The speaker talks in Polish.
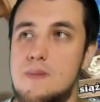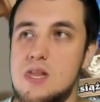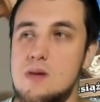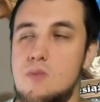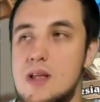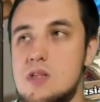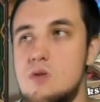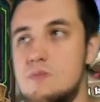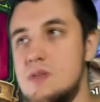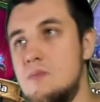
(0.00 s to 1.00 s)
bardziej
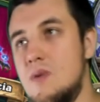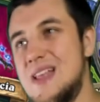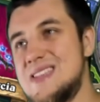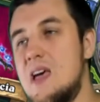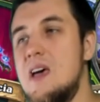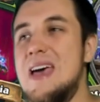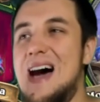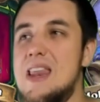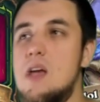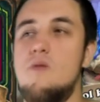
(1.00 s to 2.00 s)
bolesne lub mniej bolesne,
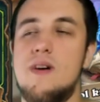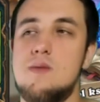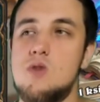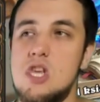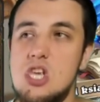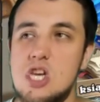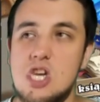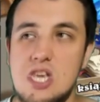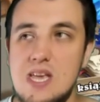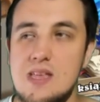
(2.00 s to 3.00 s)
ale ja uważam, że
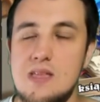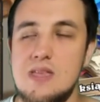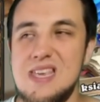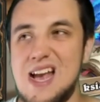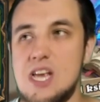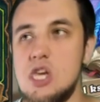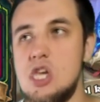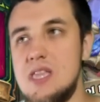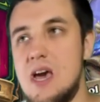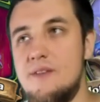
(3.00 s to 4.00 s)
jeszcze jeden
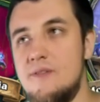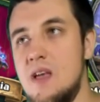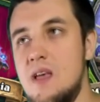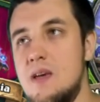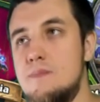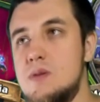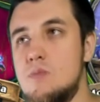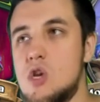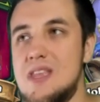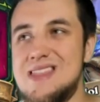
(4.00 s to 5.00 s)
jakiś nerw, być
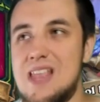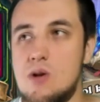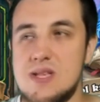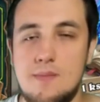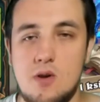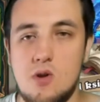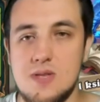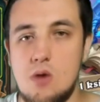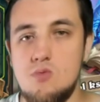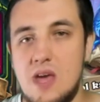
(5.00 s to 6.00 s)
może tego samego
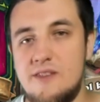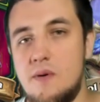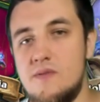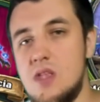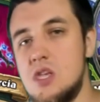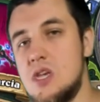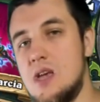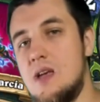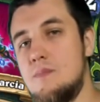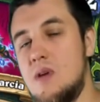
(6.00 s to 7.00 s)
rodzaju nerw powinien
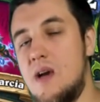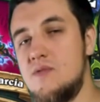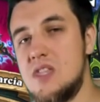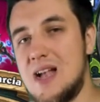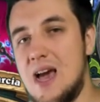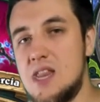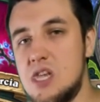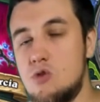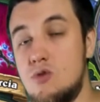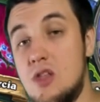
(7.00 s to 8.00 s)
się pojawić na
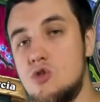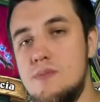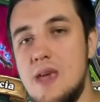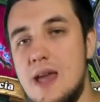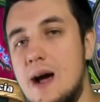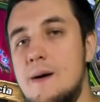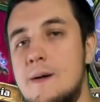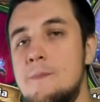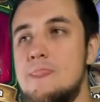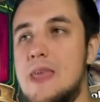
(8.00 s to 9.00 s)
karcie, która dobiera.
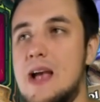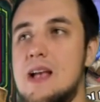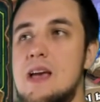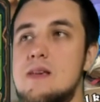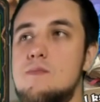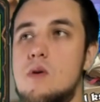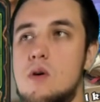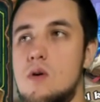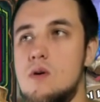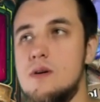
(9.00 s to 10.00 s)
Tak?
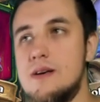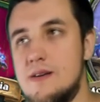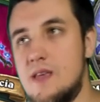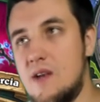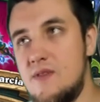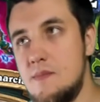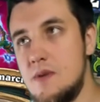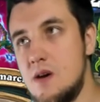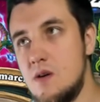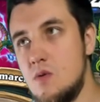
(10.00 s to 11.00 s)
Bo e, jak
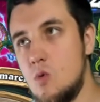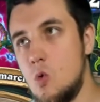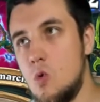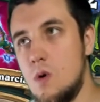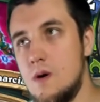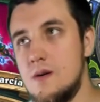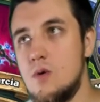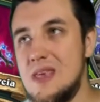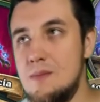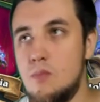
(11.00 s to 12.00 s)
wiemy, u
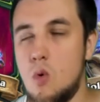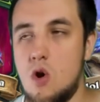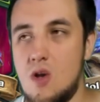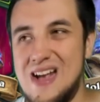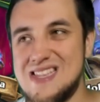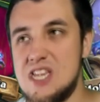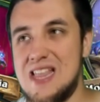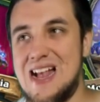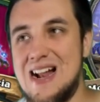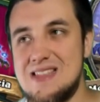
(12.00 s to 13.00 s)
e, Imp Warlocka jest też
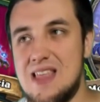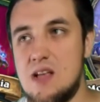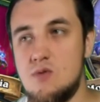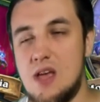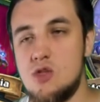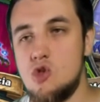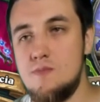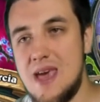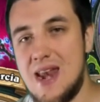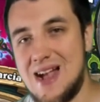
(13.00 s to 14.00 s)
ta karta, która
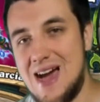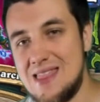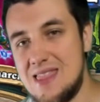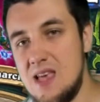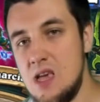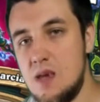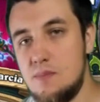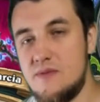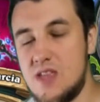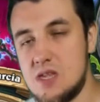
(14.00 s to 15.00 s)
dobiera kartę
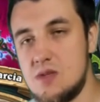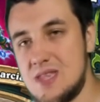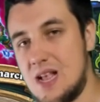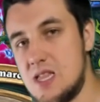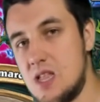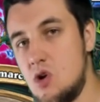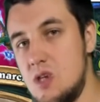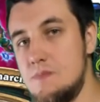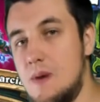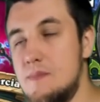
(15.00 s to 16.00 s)
i powtarza to za każdego
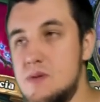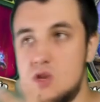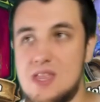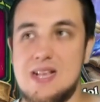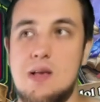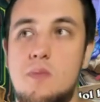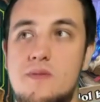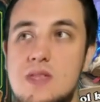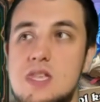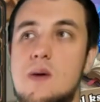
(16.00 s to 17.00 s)
Impa. Być może tak samo
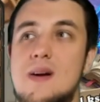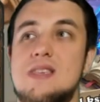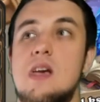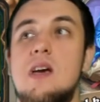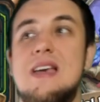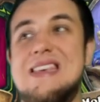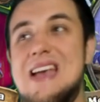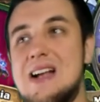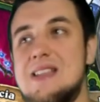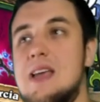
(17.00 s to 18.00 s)
powinna działać
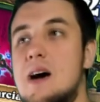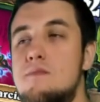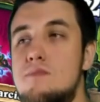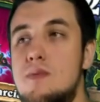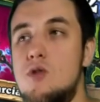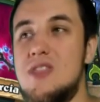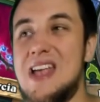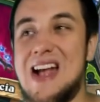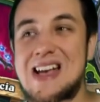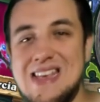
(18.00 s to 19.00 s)
jak ta
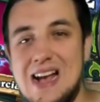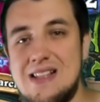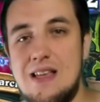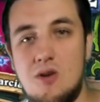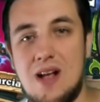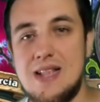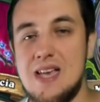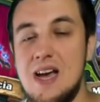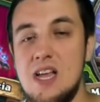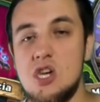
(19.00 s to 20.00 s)
biblioteka, jak ta
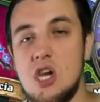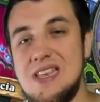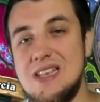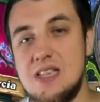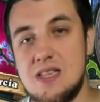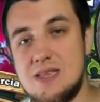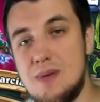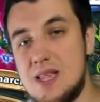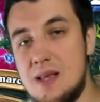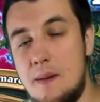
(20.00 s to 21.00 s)
lokacja, czyli
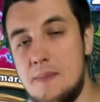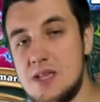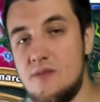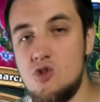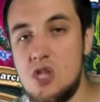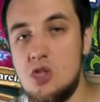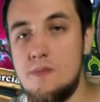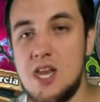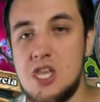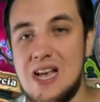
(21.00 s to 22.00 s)
sama bazowo nie
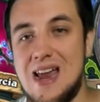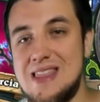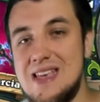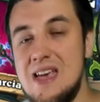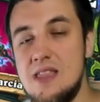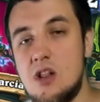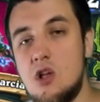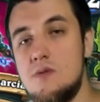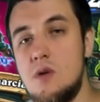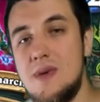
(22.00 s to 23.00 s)
dobierać karty,
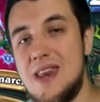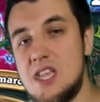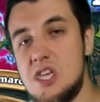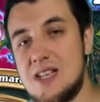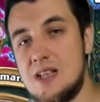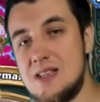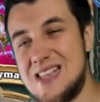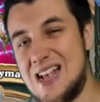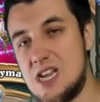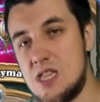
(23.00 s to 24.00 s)
tylko dobierać
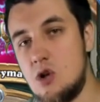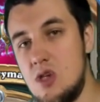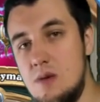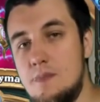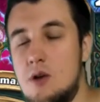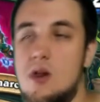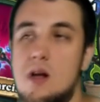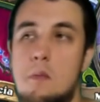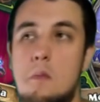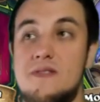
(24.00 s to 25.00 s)
za każdego impa,
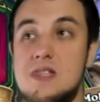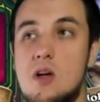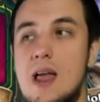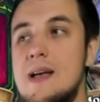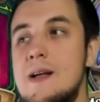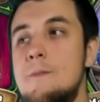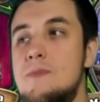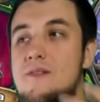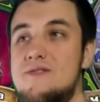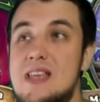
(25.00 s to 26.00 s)
którego mamy w stole.
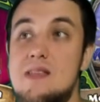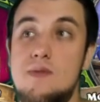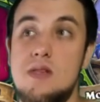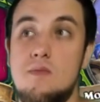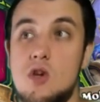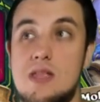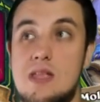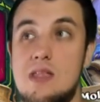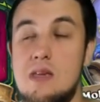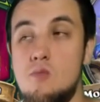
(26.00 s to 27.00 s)
Wtedy być może
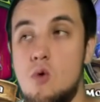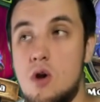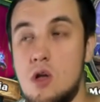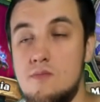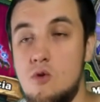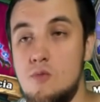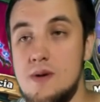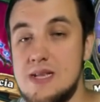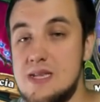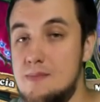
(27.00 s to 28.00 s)
ten Imp Warlock
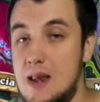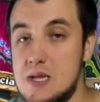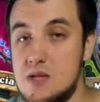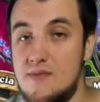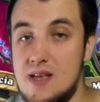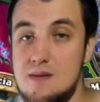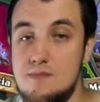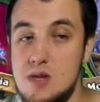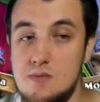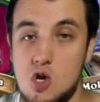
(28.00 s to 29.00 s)
byłby zbalansowany,
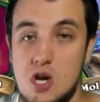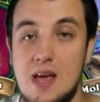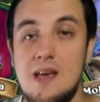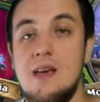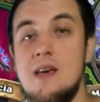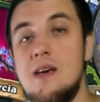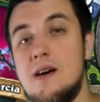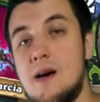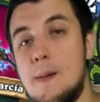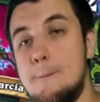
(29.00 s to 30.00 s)
być może
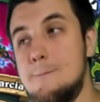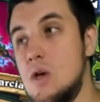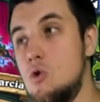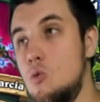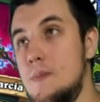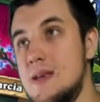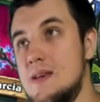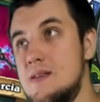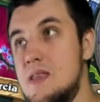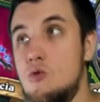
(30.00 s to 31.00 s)
e,
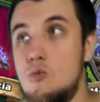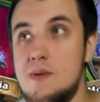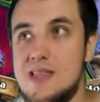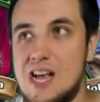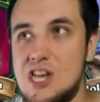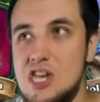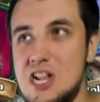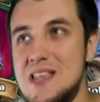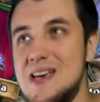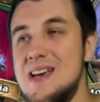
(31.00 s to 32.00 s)
byłby, nie byłby tak
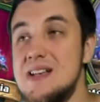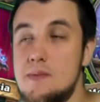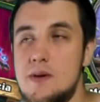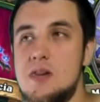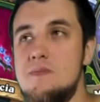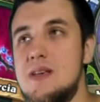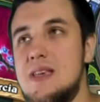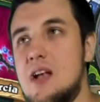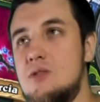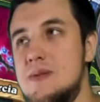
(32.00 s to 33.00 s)
silny. Zobaczymy,
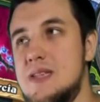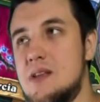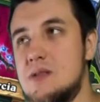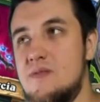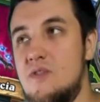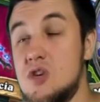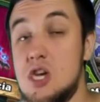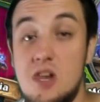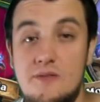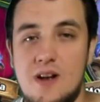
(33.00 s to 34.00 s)
jak to Blizzard
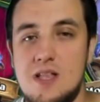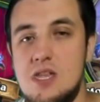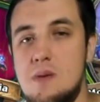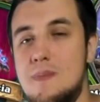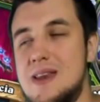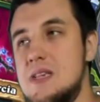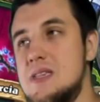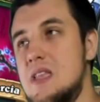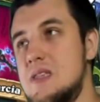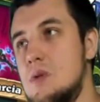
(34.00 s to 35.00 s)
rozwiąże, czy faktycznie bardziej
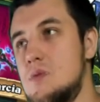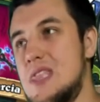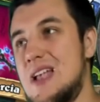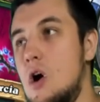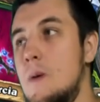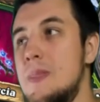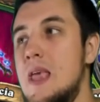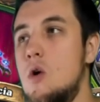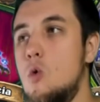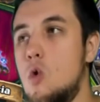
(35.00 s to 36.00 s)
zdecydują się tego
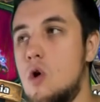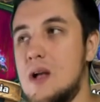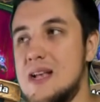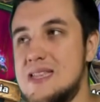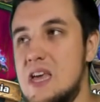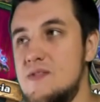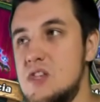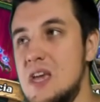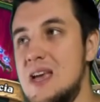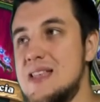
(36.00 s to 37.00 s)
Warlocka
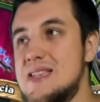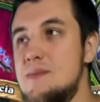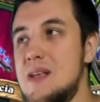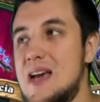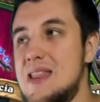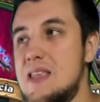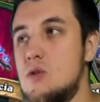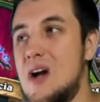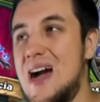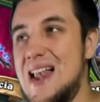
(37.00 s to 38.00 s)
znerwić. Następna karta
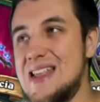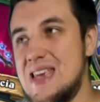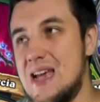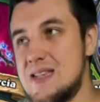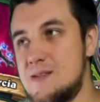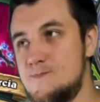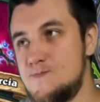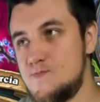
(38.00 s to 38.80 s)
to Starkias,